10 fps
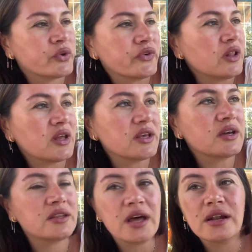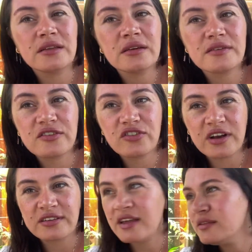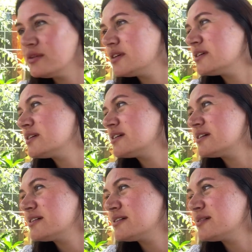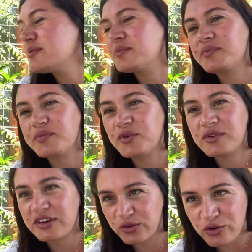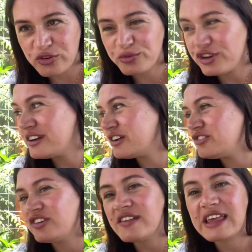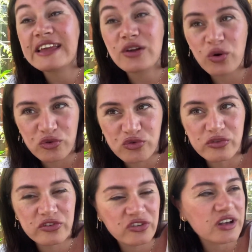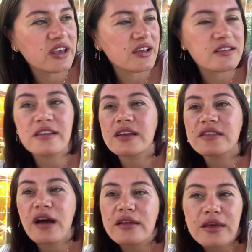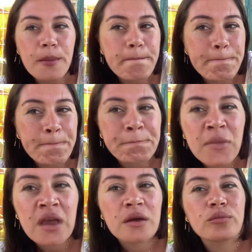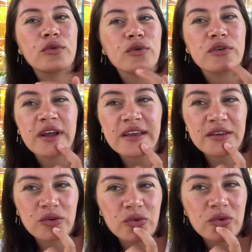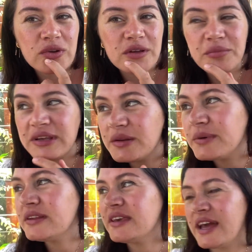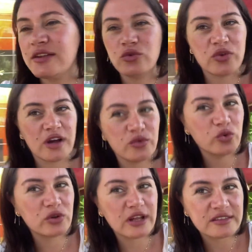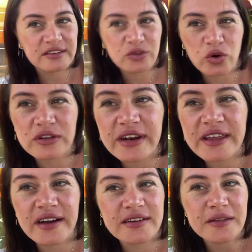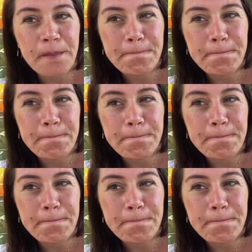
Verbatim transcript: Valla yakında artık sıcaktan e, köşe bucak kaçacağız. Gene de olsun. Sıcak gelsin de yeter ki. Bu renk dün e, Mihriban'ın kendi dudağını uygulattığı tonlara yakın.